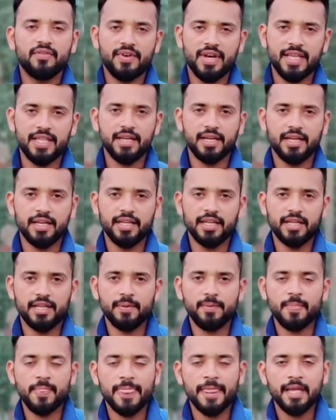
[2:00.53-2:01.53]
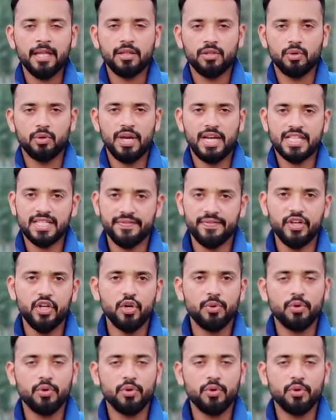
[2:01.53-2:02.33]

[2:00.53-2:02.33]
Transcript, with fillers: फ़ायदा करेगी तो ऐसी वीडियो